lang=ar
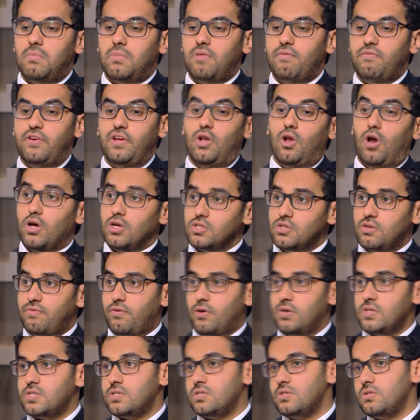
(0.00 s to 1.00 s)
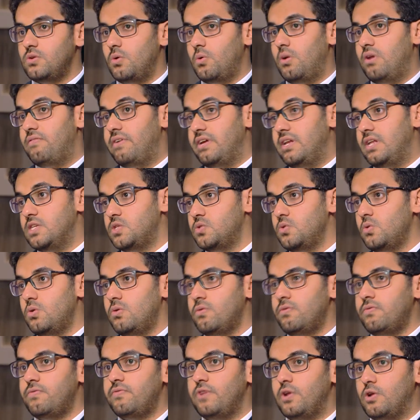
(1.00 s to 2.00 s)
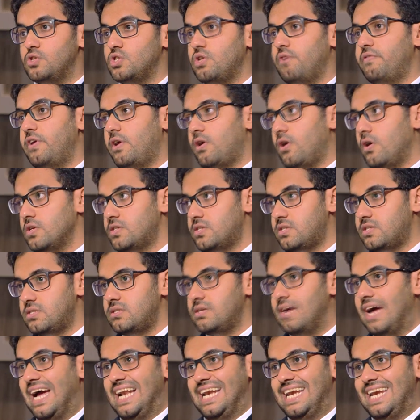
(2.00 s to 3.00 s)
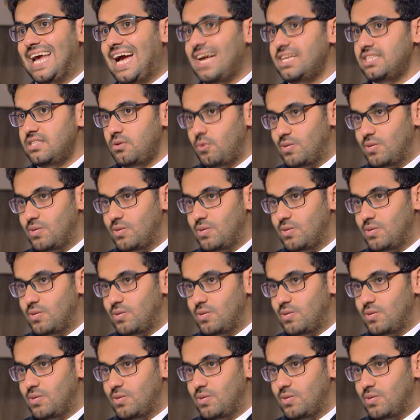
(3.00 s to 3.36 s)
فيلوسوفوس هو الفيلسوف فيلوسوفيكوس النعت